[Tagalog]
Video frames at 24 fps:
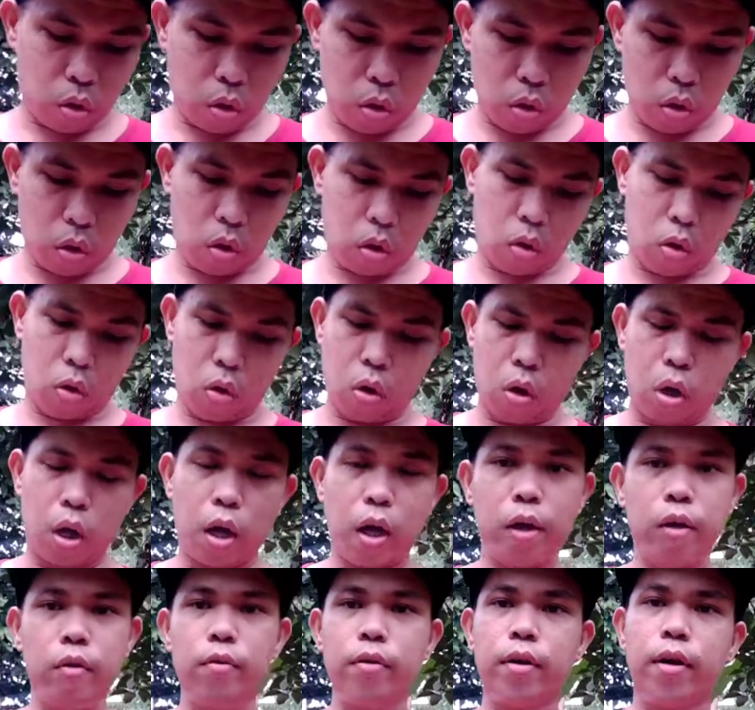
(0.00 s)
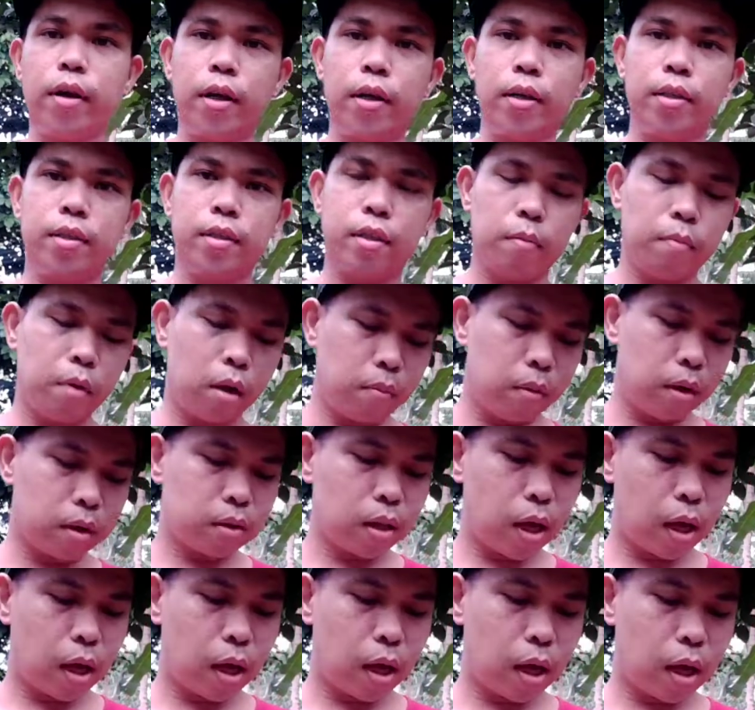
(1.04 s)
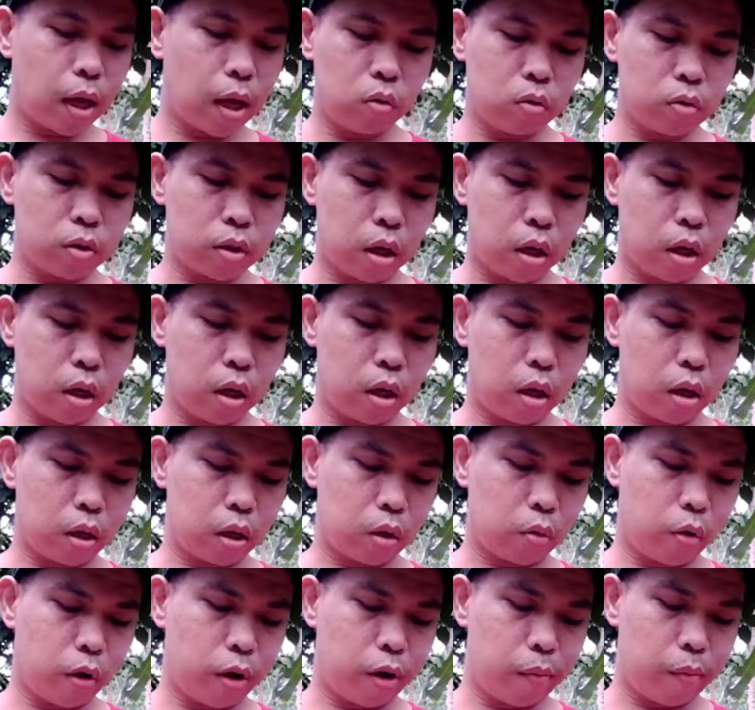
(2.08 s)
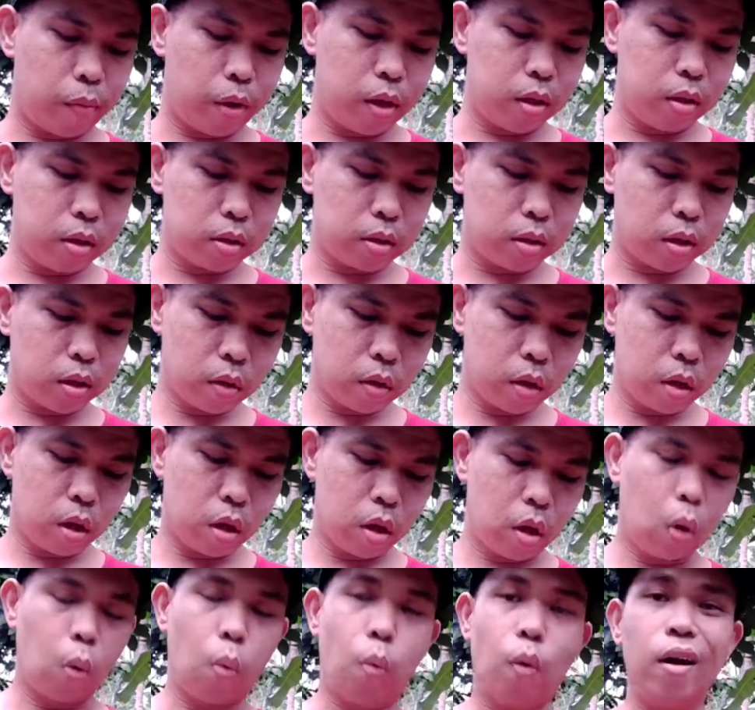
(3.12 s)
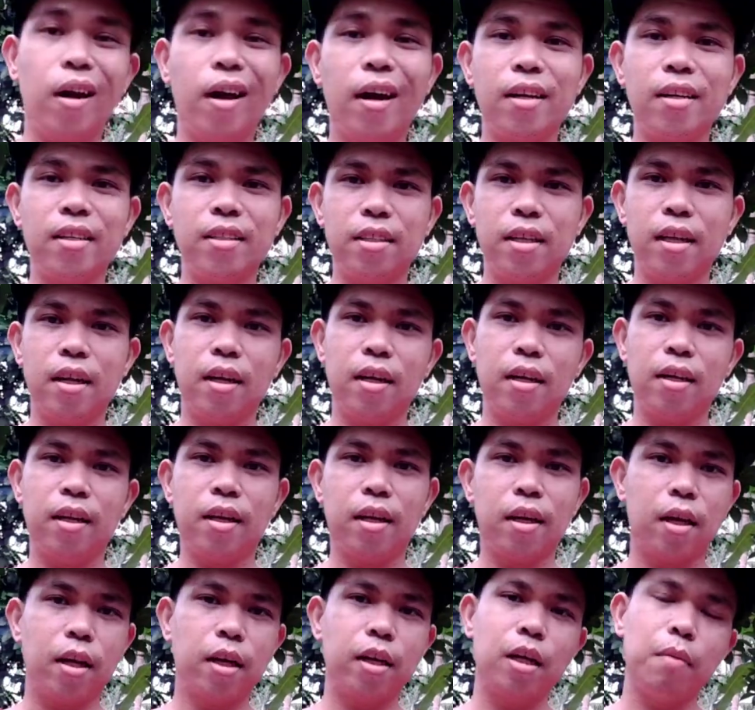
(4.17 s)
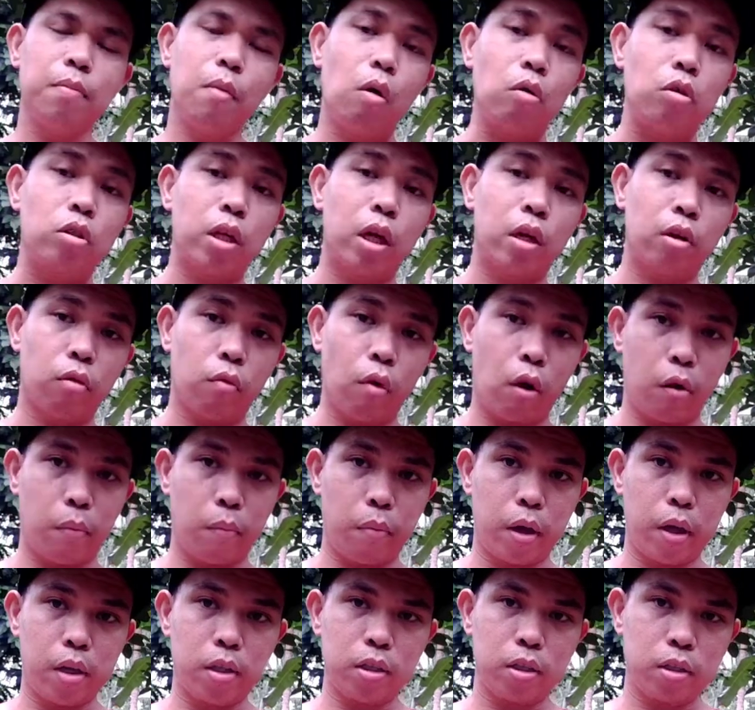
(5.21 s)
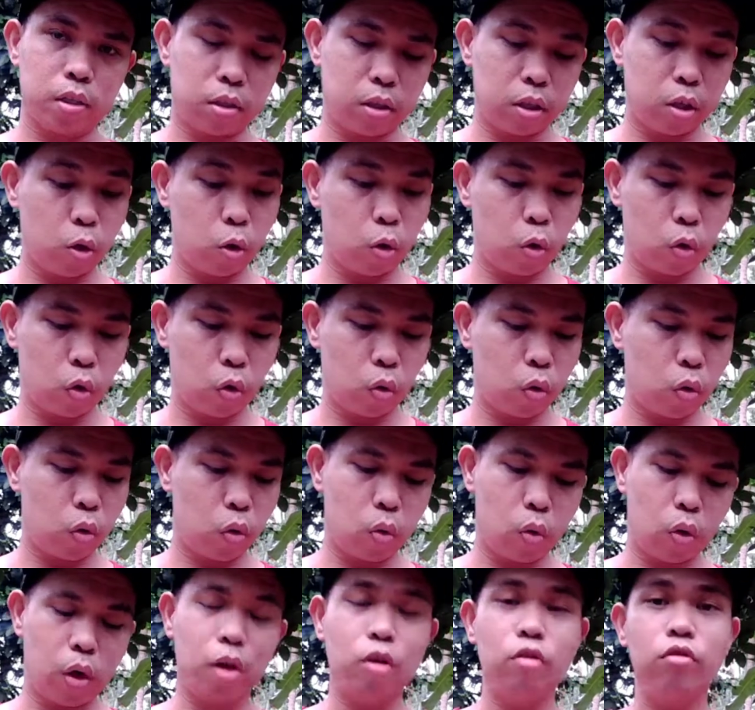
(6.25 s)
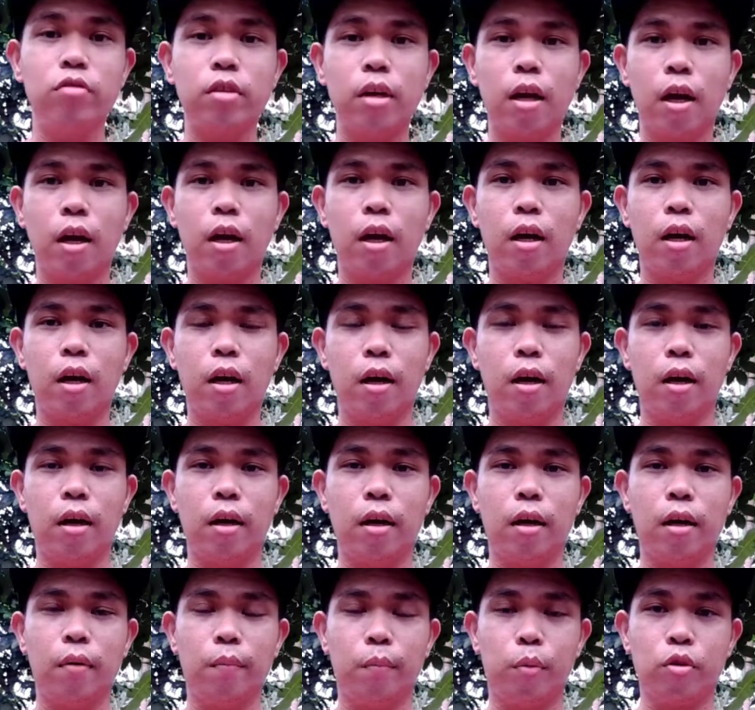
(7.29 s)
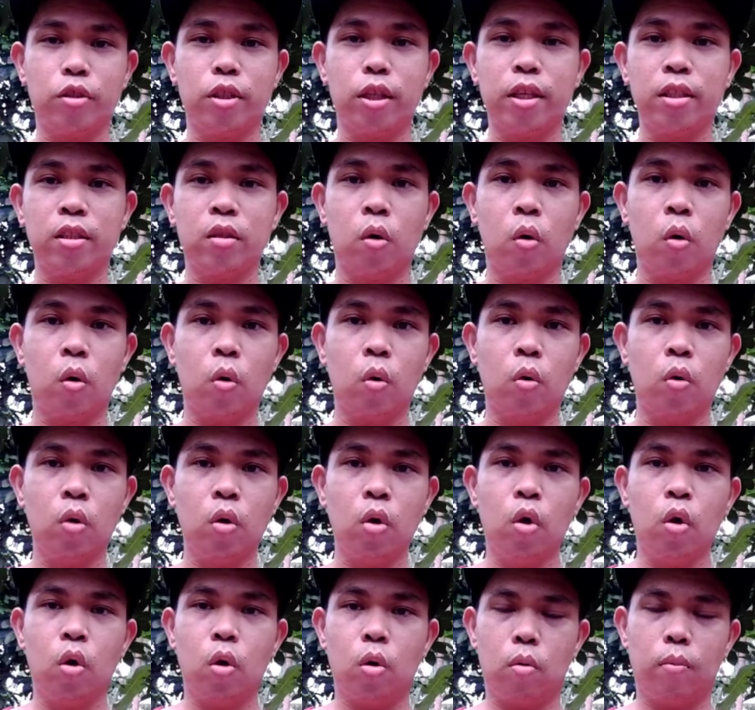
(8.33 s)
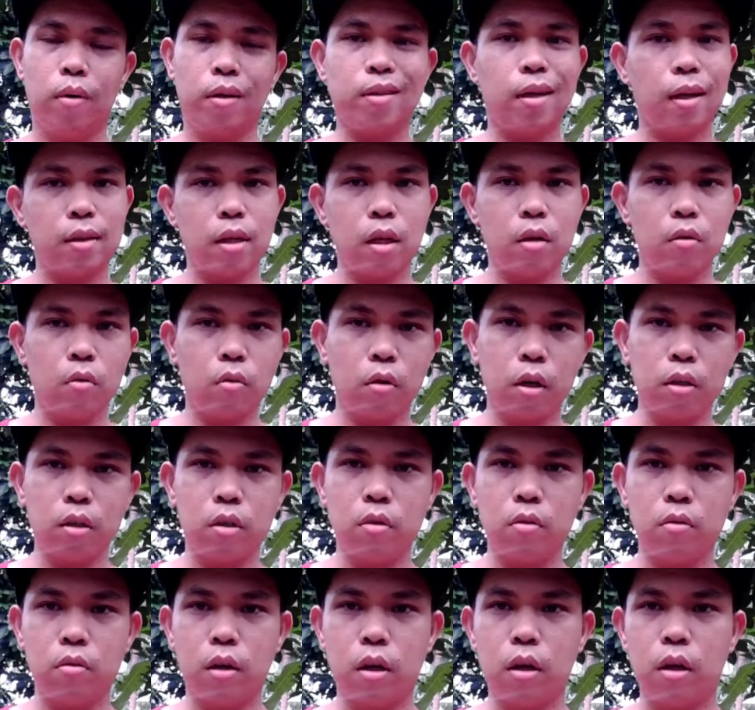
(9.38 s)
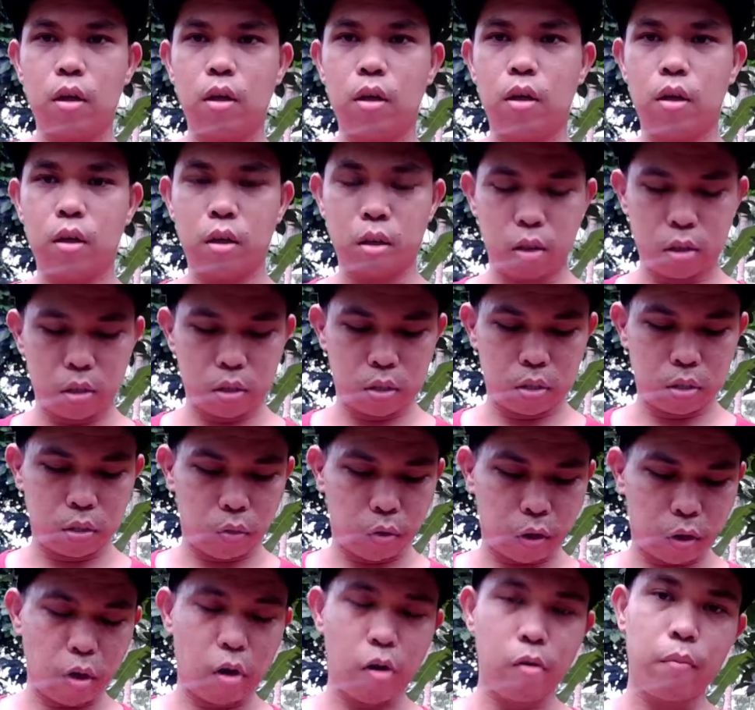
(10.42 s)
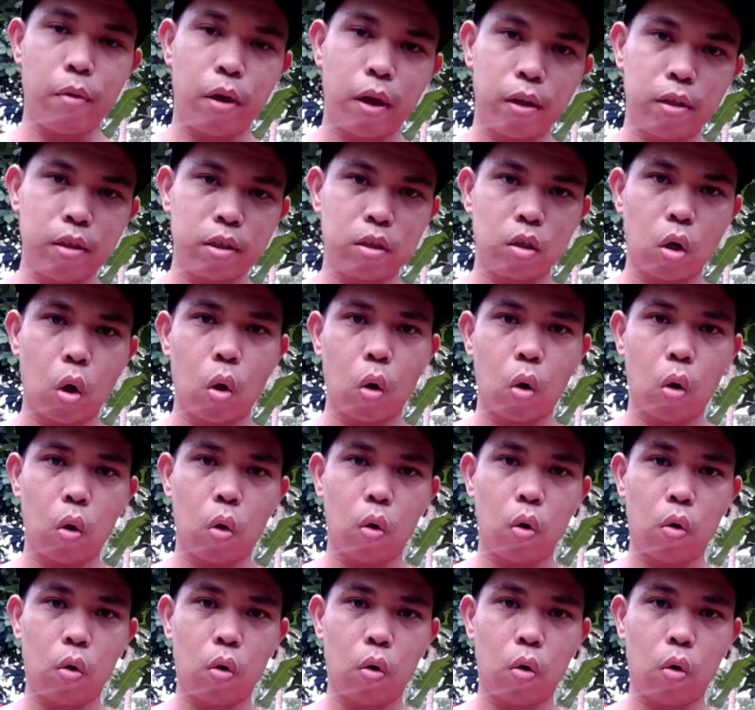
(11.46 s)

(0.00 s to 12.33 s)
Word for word: so, ayun guys, sa mga magtatanong sa requirements, uh, wala rin silang linagay about sa requirements. Siguro, ganun nga ang proseso. Magtatanong kayo ng requirements o